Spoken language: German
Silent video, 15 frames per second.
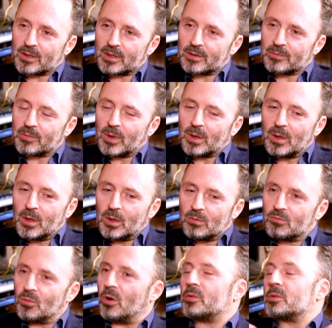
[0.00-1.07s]
Ähm,
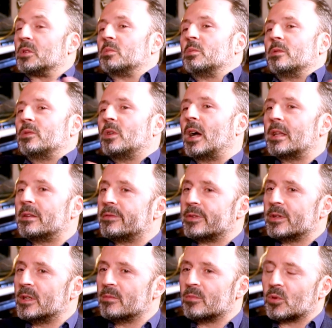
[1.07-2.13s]
oft ist man für einen
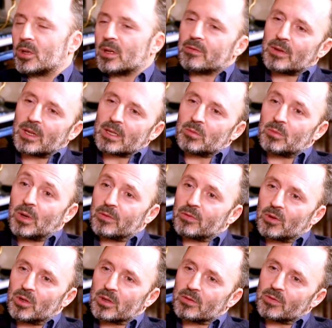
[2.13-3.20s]
Film oder vielleicht ein paar
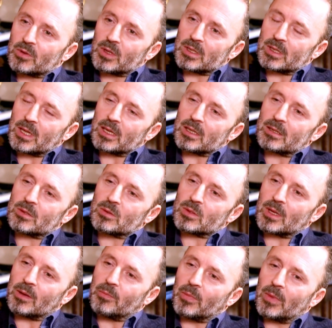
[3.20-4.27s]
Folgen von der Serie
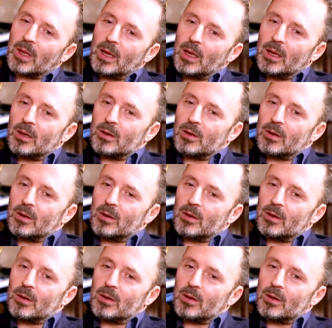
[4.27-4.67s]
zusammen